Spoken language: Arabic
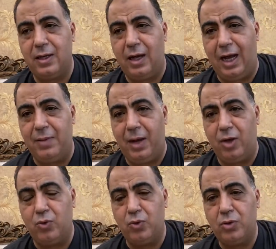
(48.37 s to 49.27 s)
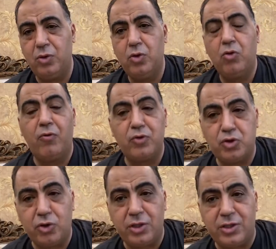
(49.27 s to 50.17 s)
علي معلول وفي
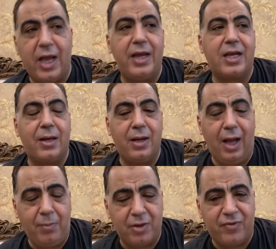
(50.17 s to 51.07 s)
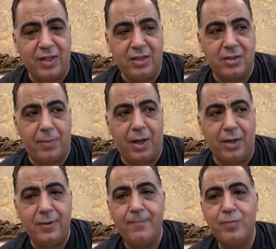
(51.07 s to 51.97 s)
الشوط الثاني احمد فتحي
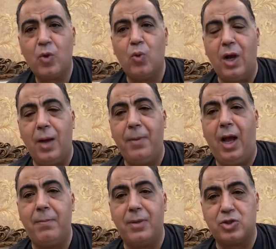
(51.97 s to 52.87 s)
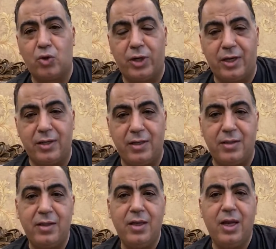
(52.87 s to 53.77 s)
طبعا ومحمد شكري
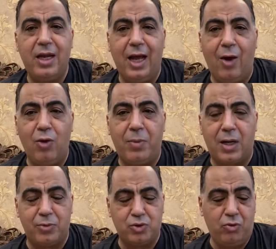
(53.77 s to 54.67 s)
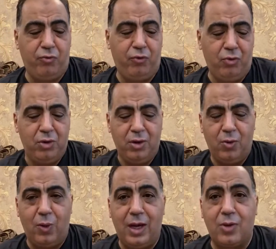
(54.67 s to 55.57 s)
الجديد اللي اول مره بنشوفه
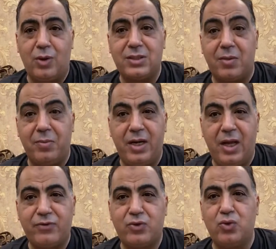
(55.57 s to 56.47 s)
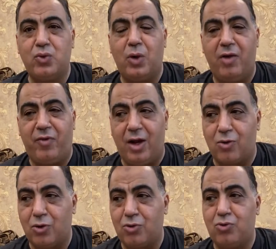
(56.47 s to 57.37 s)
ولد واثق من نفسه واقف على
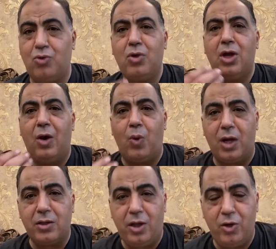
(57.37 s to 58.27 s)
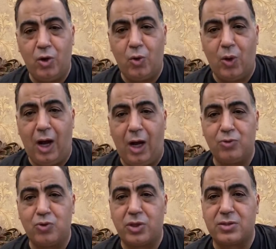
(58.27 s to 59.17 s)
كورته واضح ان هو
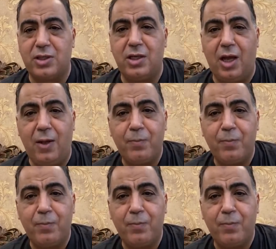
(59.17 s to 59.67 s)
عنده شخصيه